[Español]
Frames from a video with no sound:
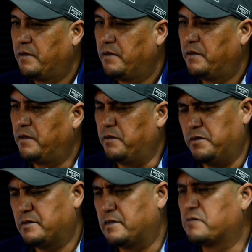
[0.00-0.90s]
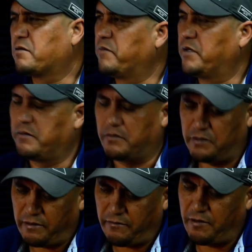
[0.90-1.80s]
Y no, hasta eso que me dijo, no,
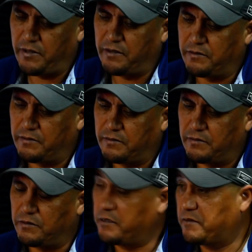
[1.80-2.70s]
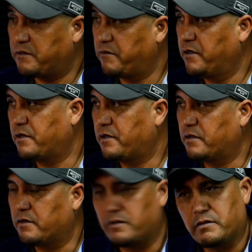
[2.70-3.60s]
está bien, me dijo, no te vas a venir.
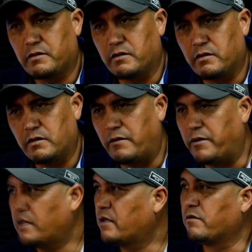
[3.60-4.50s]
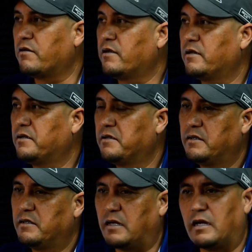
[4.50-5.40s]
La verdad, no, le dije,
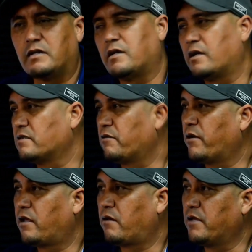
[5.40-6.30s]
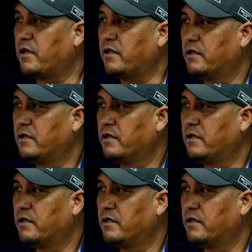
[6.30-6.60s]
hasta que se vaya Ruggeri.